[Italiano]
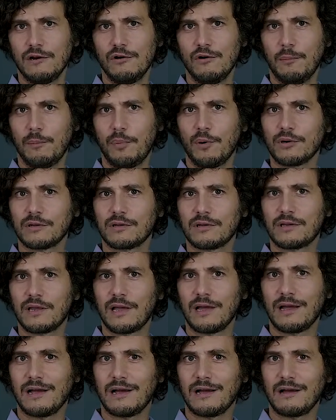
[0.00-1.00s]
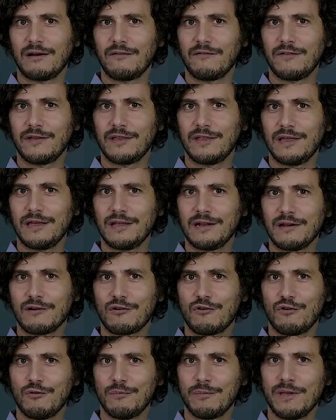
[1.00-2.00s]
lo porta a vedere
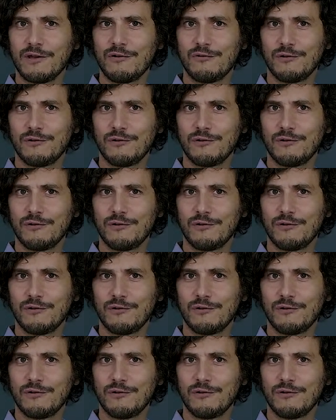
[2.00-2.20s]
come